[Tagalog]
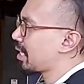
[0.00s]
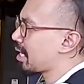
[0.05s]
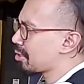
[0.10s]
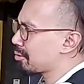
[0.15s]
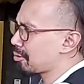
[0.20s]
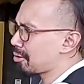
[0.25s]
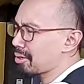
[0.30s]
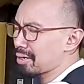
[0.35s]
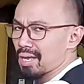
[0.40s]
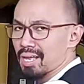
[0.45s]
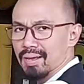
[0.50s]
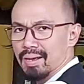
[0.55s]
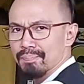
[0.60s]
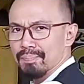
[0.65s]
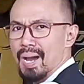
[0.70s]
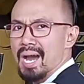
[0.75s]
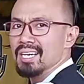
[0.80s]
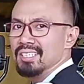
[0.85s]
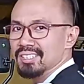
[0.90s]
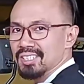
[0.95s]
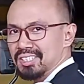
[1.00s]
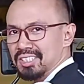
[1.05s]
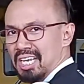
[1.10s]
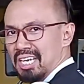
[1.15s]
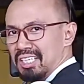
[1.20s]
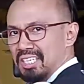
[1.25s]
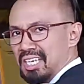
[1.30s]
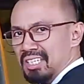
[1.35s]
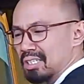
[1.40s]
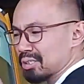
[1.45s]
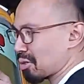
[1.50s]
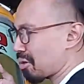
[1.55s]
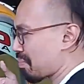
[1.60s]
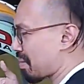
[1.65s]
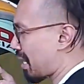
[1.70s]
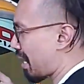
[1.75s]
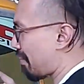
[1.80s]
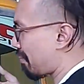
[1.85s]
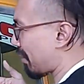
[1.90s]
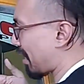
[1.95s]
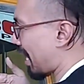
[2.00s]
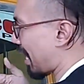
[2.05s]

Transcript: niya, no? Pang sasakyan na to, mga